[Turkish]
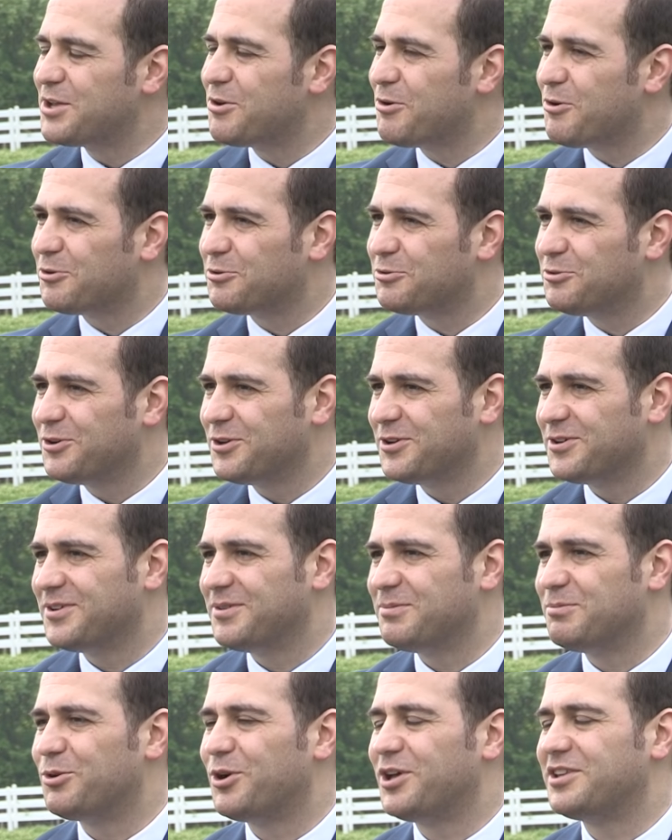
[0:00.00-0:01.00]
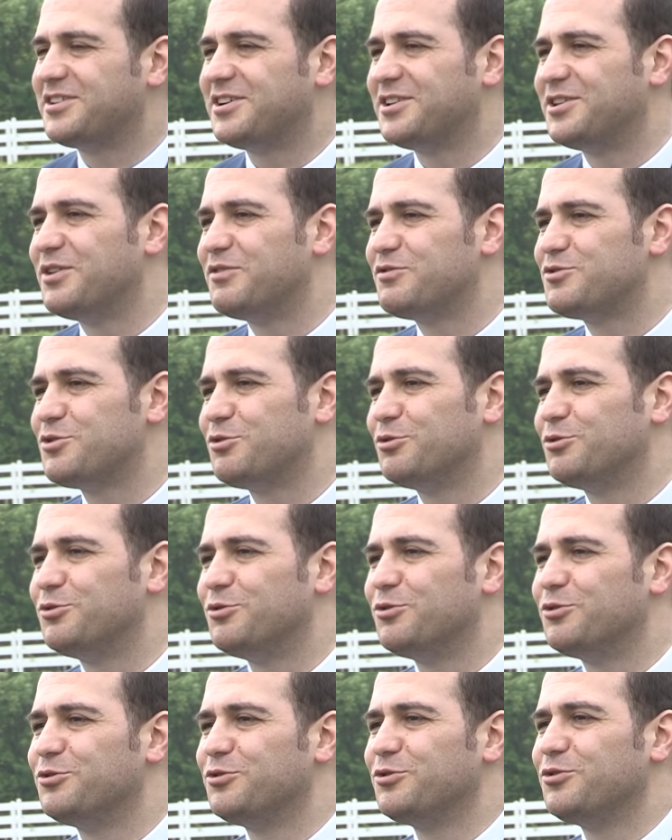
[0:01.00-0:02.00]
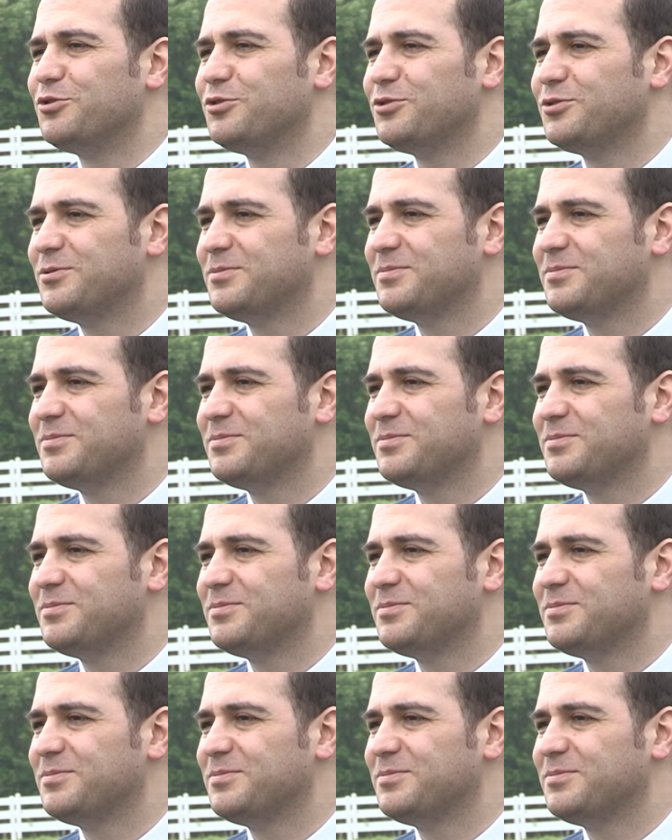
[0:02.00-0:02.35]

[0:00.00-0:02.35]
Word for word: gördü Murat Kadayıfçıoğlu doğduğu gün?